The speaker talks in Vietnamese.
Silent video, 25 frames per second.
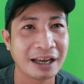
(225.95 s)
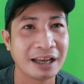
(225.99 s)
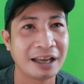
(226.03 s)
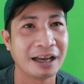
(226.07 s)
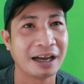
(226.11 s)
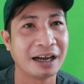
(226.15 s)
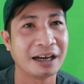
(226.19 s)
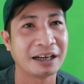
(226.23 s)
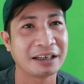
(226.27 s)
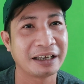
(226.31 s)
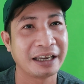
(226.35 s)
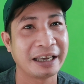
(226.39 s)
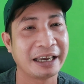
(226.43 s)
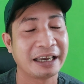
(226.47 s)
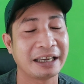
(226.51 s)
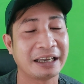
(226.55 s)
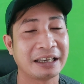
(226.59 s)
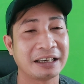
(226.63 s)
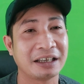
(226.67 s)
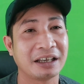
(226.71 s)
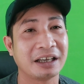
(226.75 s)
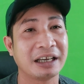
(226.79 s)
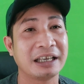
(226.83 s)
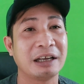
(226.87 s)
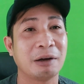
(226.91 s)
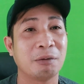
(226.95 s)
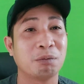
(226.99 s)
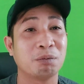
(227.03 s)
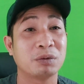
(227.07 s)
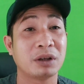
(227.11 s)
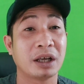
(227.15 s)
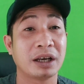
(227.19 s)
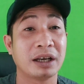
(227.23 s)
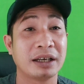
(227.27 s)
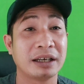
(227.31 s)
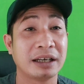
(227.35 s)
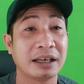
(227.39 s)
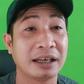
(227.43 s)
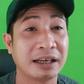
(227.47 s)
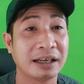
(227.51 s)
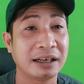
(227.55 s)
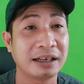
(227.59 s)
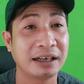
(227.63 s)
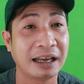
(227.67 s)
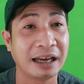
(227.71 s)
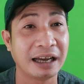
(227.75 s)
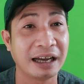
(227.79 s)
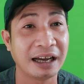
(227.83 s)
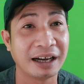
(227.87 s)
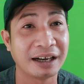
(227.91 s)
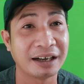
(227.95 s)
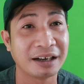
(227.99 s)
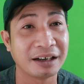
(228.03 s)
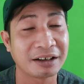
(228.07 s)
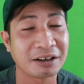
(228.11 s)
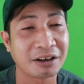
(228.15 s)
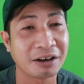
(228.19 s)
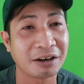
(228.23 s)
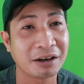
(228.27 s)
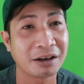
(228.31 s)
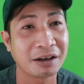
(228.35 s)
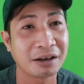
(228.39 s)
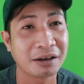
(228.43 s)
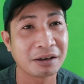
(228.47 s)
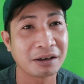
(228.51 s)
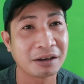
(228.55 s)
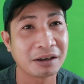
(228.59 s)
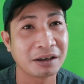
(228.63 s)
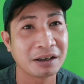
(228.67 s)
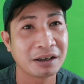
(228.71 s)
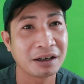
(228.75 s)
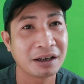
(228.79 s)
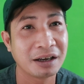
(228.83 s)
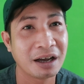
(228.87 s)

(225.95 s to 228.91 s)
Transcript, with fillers: à, nghe những cái thông tin đó là ừ có